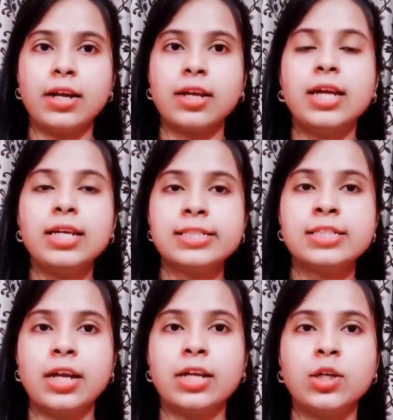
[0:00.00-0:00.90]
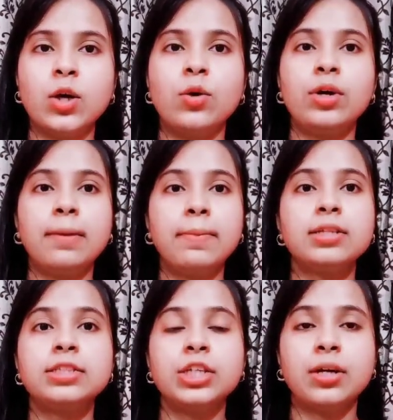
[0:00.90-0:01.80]
करके ही स्टडी करो
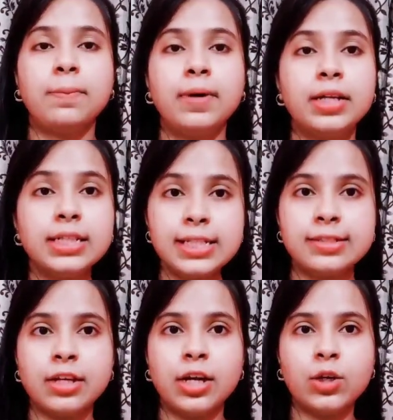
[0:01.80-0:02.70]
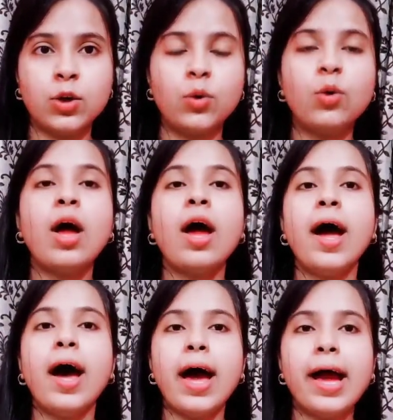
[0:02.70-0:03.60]
टेबल चेयर पर ही स्टडी करो
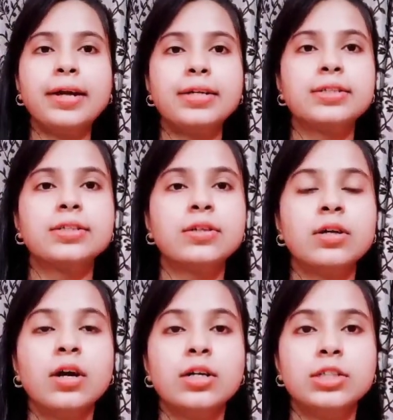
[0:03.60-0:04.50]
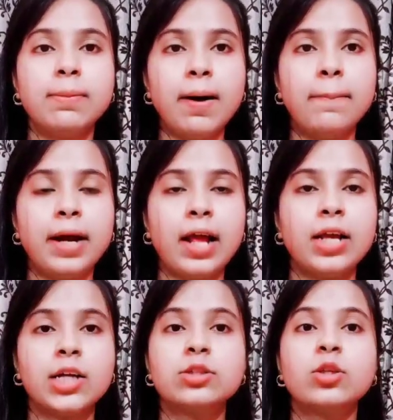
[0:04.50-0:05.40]
एंड जब आप पढ़ाई
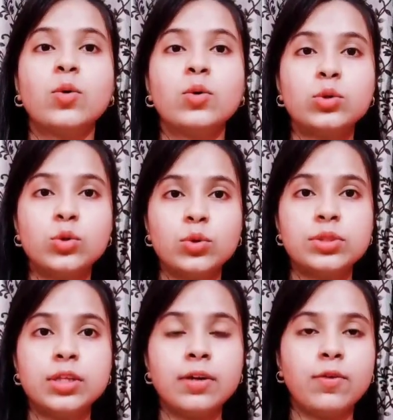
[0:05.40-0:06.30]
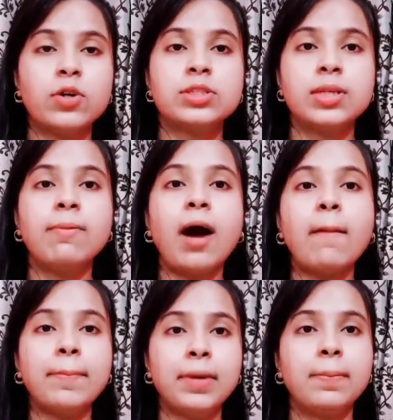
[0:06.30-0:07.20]
करते हो तो सिर्फ और सिर्फ
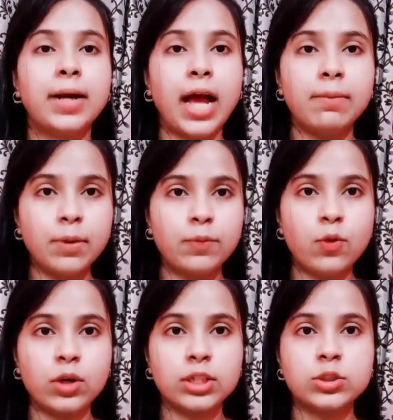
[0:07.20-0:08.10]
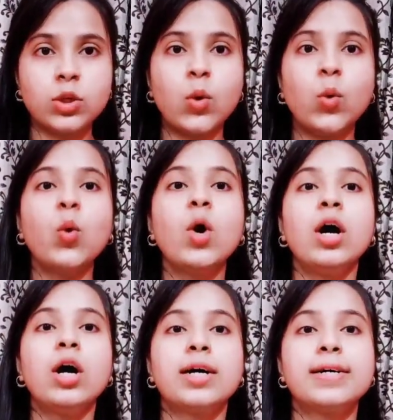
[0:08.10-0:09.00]
आप अपने पढ़ाई पे फोकस करो
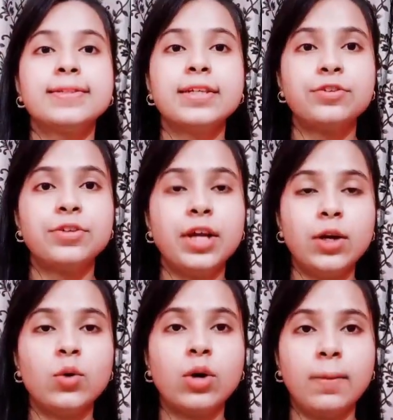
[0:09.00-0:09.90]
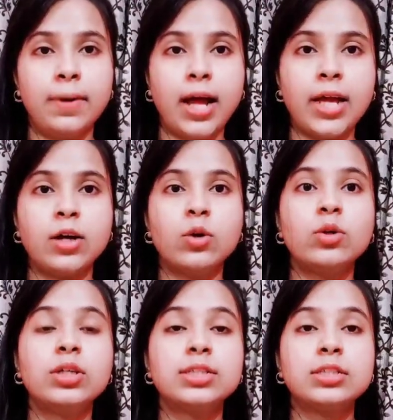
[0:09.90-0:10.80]
कंसंट्रेट होकर पढ़ाई
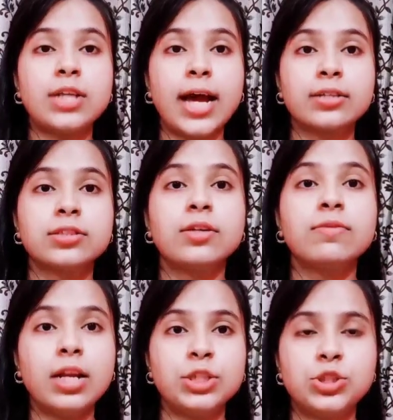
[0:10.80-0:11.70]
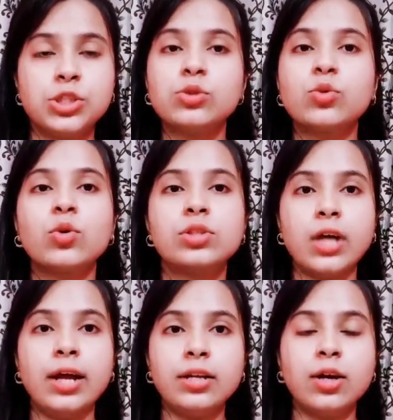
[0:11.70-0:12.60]
करो डिस्ट्रैक्शन वाली चीज़ को
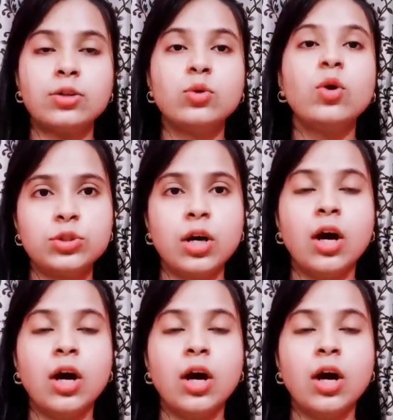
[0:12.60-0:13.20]
साइड कर दो